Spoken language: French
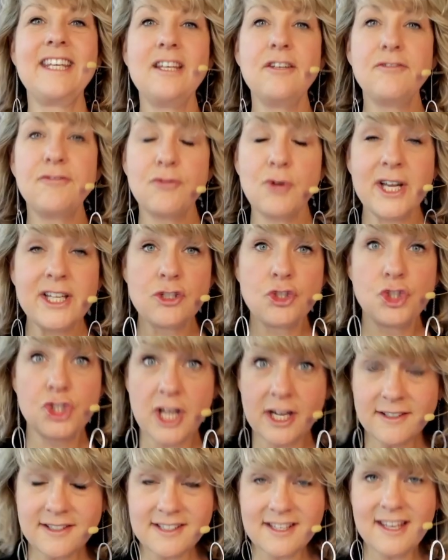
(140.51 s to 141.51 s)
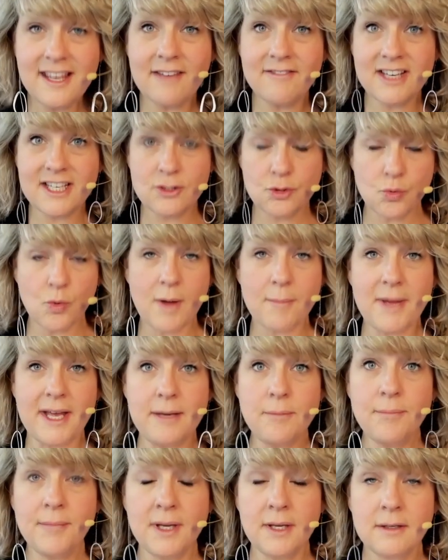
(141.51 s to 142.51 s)
Il faut être gentil avec
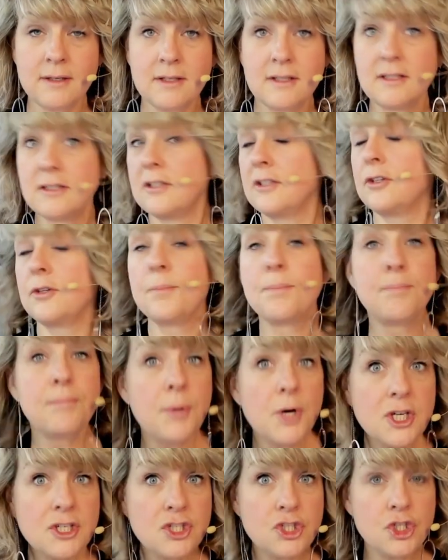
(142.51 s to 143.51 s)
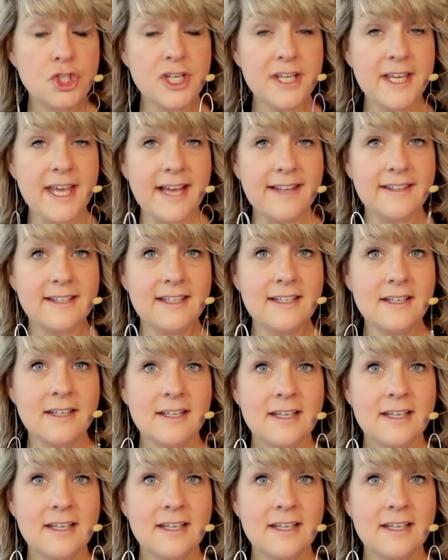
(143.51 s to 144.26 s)
soi-même, pas se chicaner,